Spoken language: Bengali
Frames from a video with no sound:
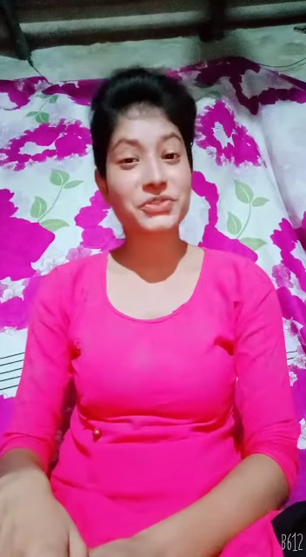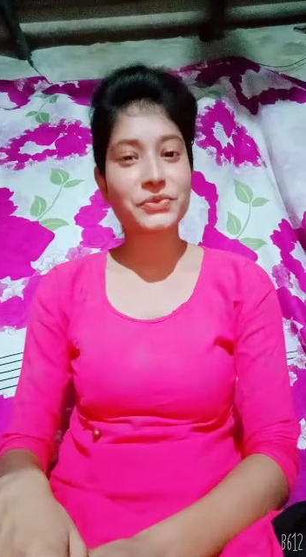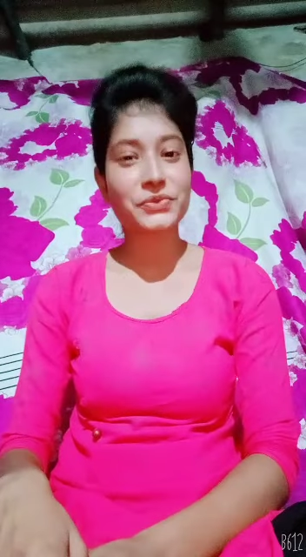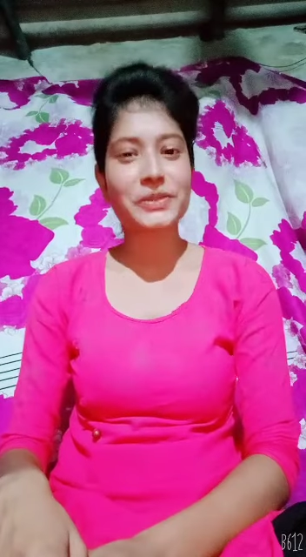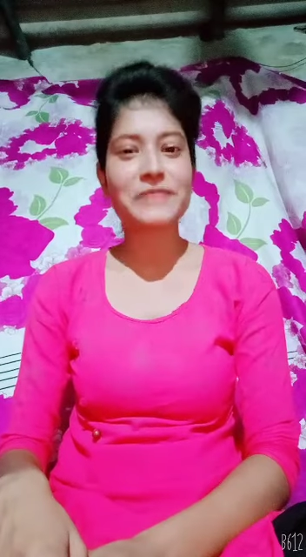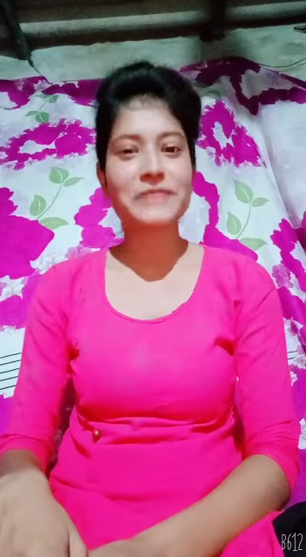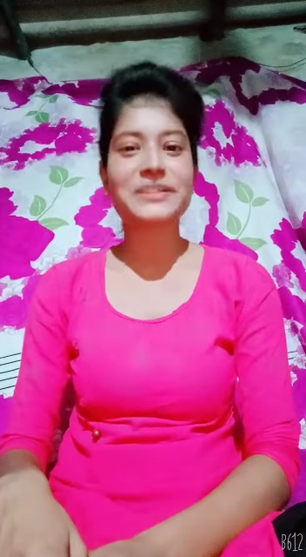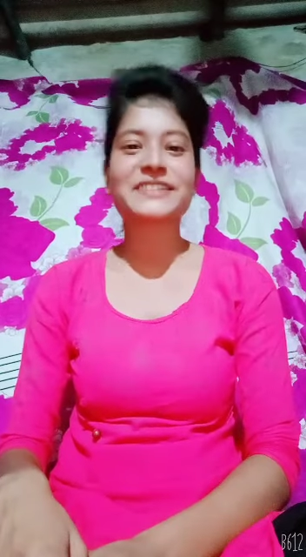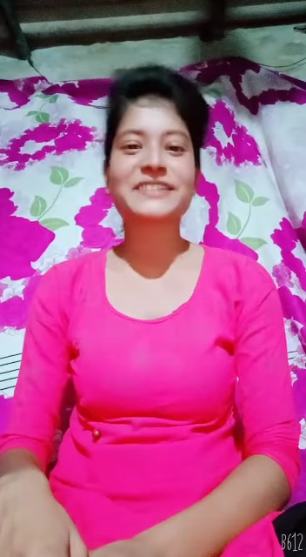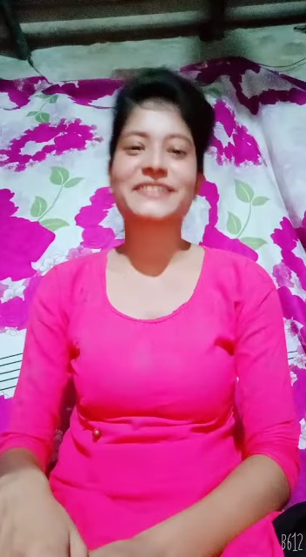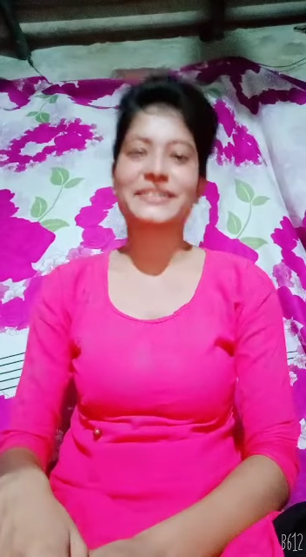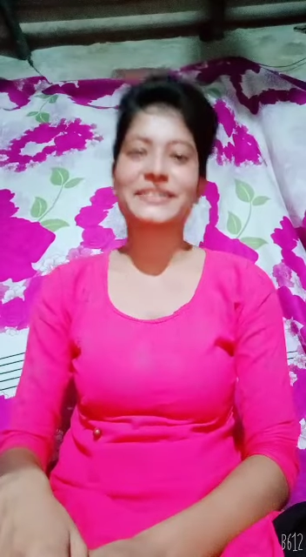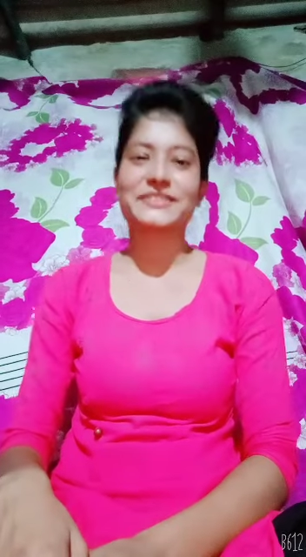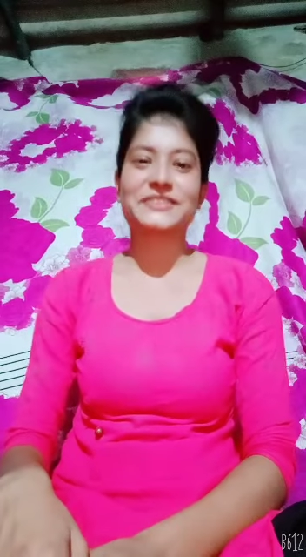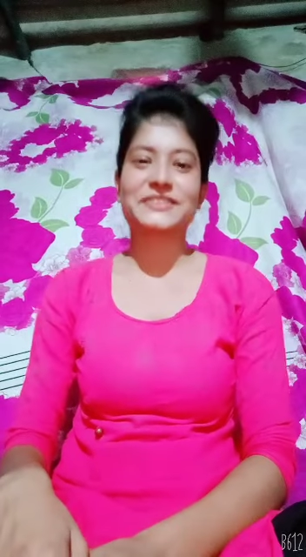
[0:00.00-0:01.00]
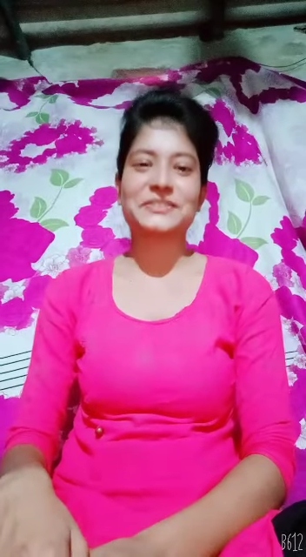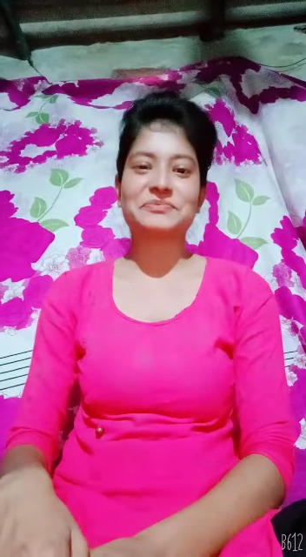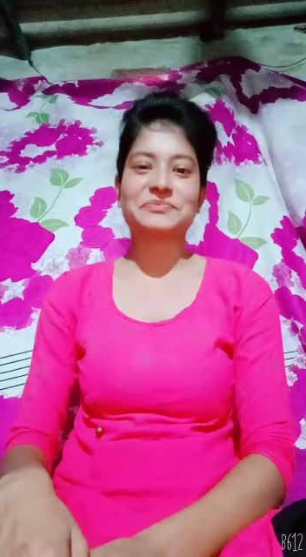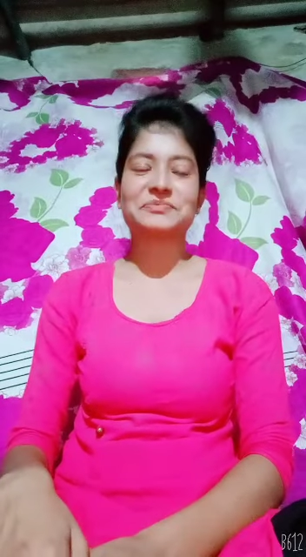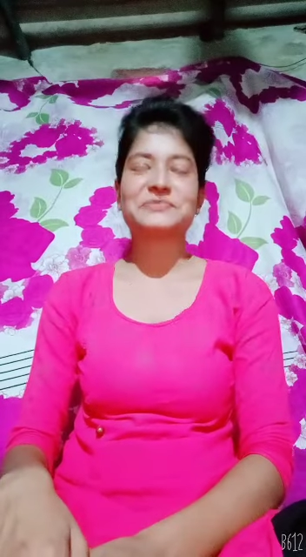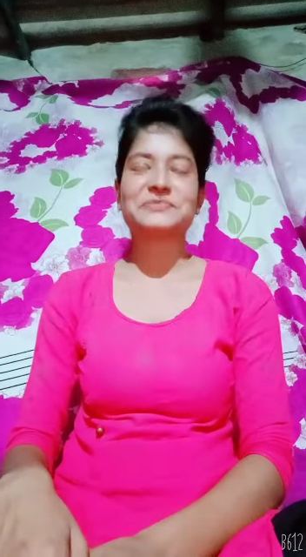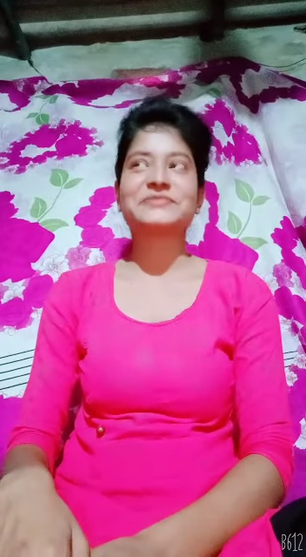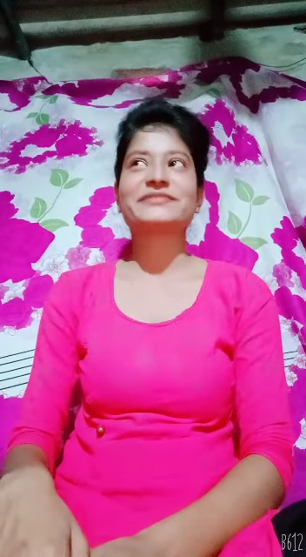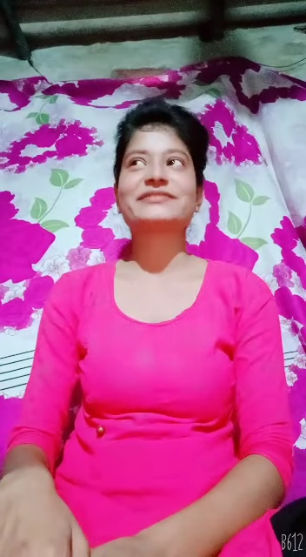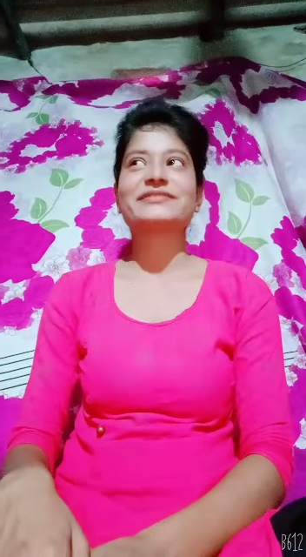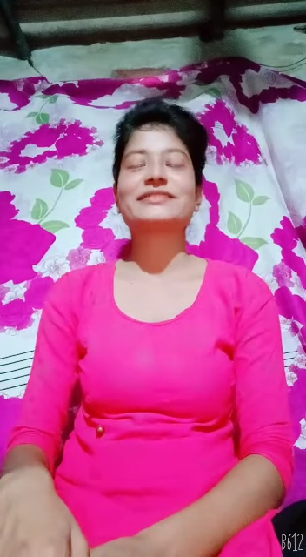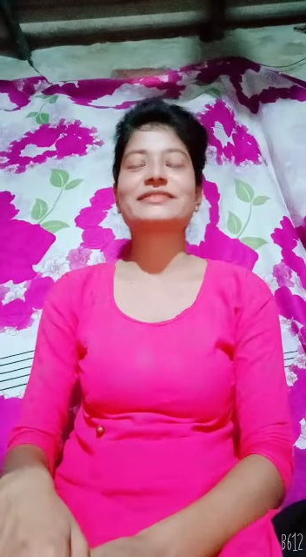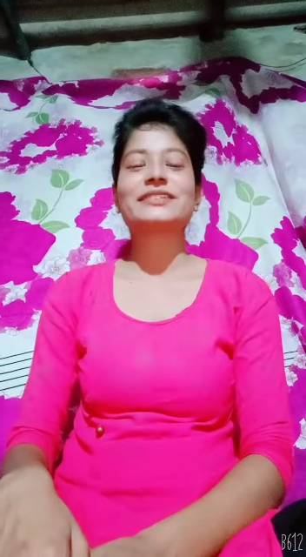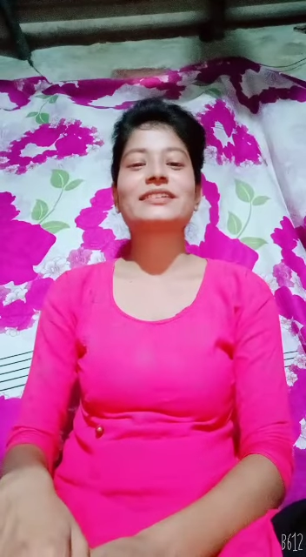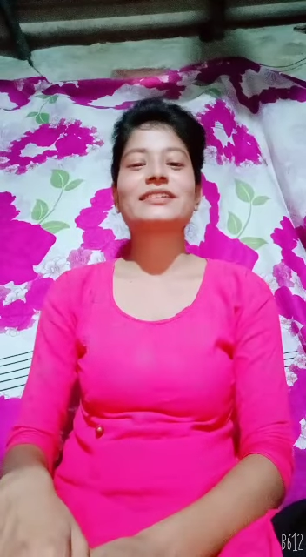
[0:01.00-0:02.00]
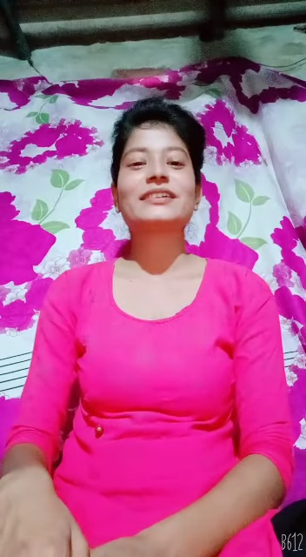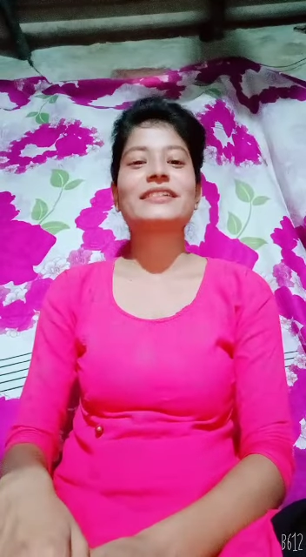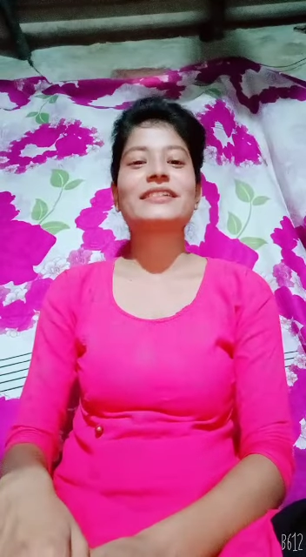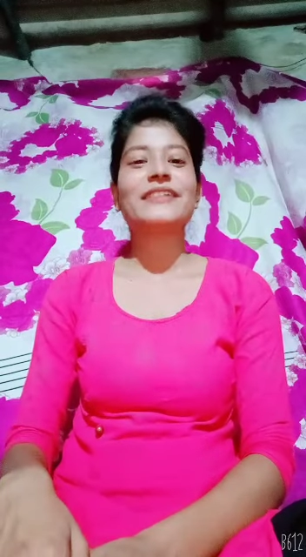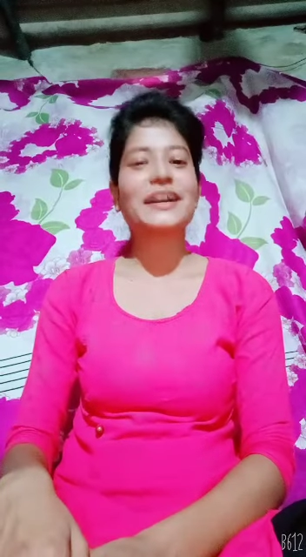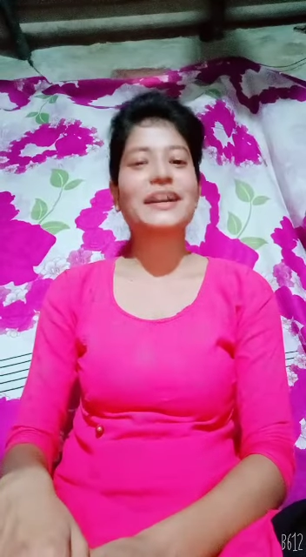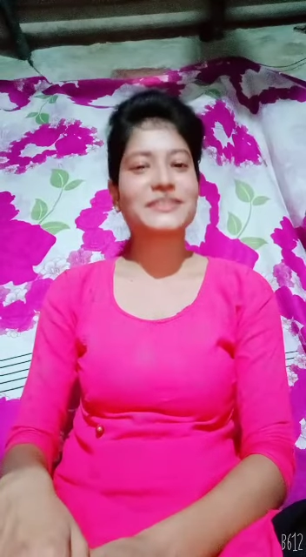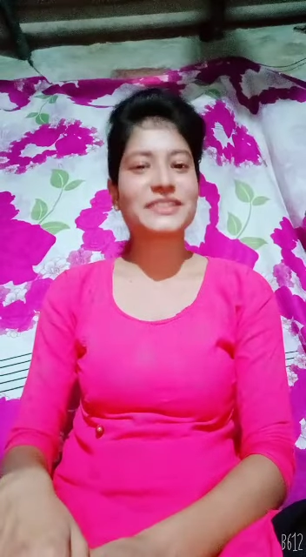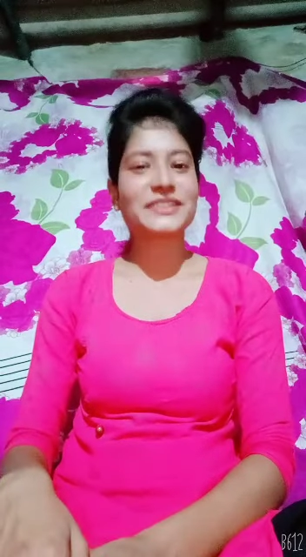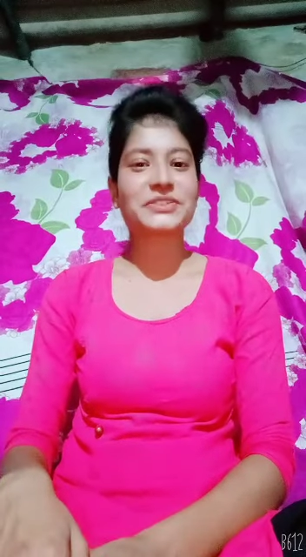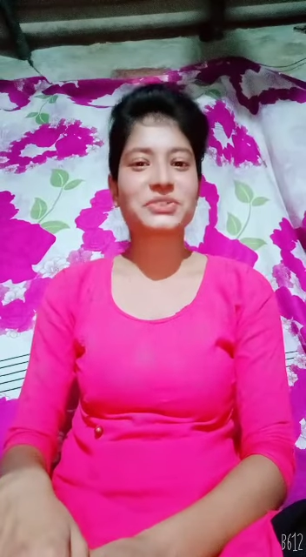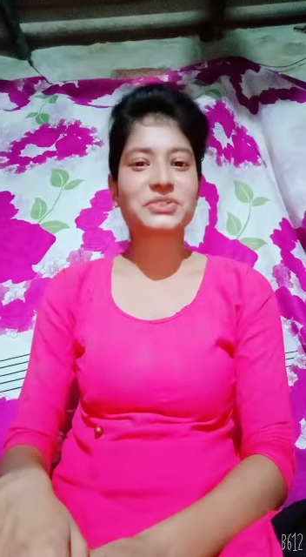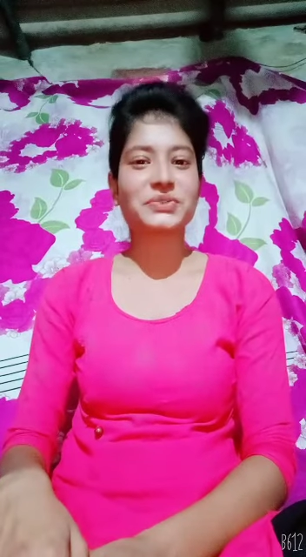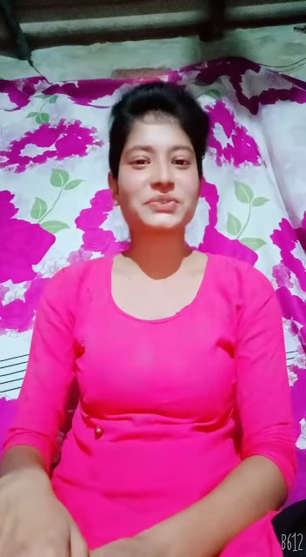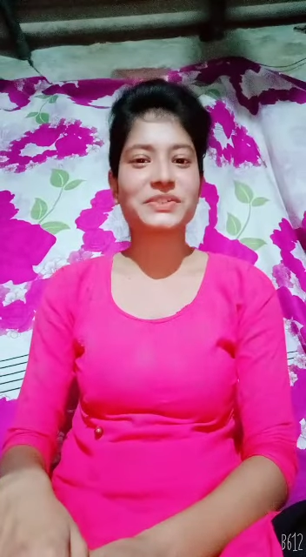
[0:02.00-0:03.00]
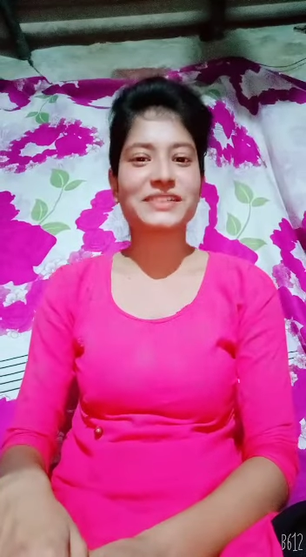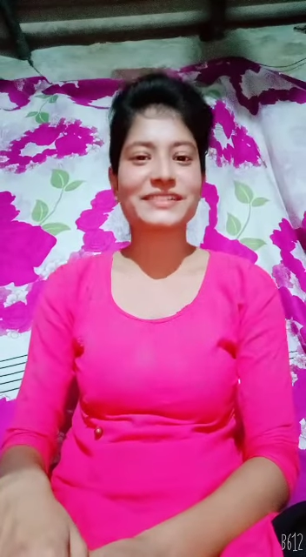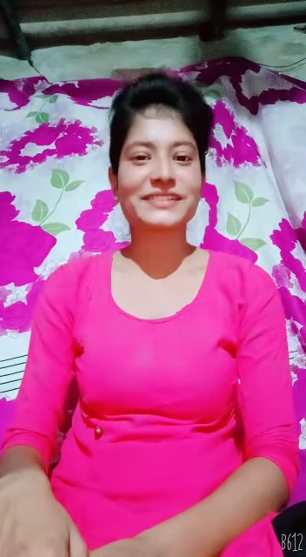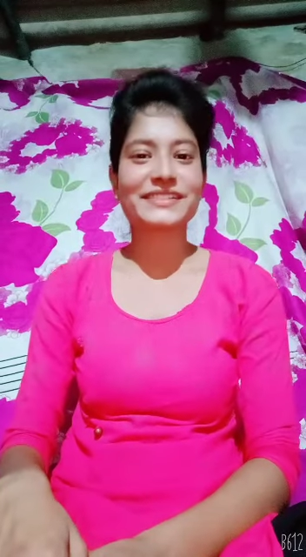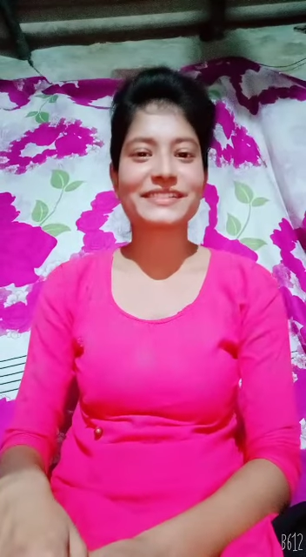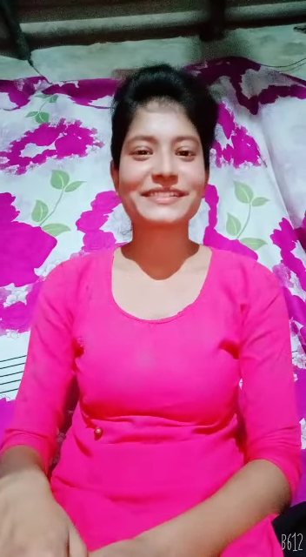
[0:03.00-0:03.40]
টুয়েলভের ছাত্রী রাইসে স্টুডেন্ট